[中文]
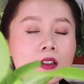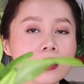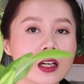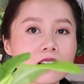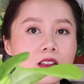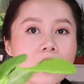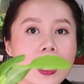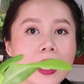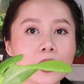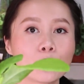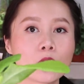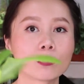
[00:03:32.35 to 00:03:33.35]
那这
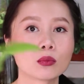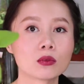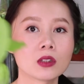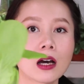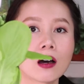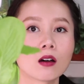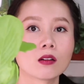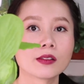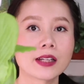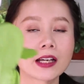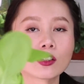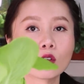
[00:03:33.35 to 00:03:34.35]
还远不到
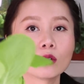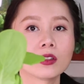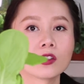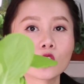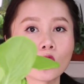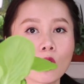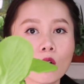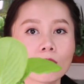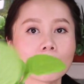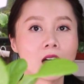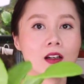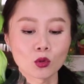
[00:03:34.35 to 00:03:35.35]
采收的时候
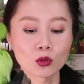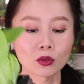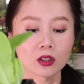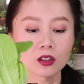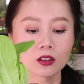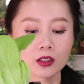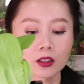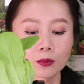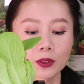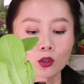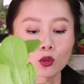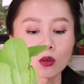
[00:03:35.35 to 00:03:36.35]
嘛。我觉得这个
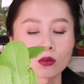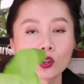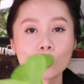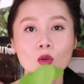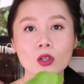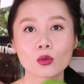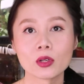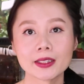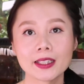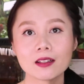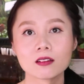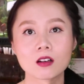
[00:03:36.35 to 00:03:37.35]
品种是我推
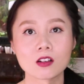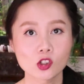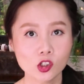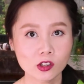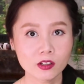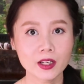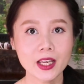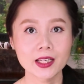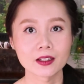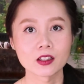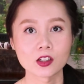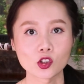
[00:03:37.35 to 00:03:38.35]
荐的室
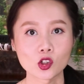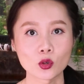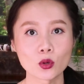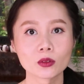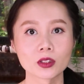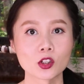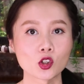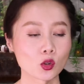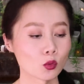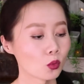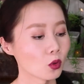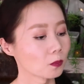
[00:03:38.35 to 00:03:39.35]
内可食用的
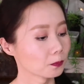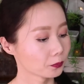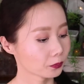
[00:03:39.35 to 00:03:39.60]
植物。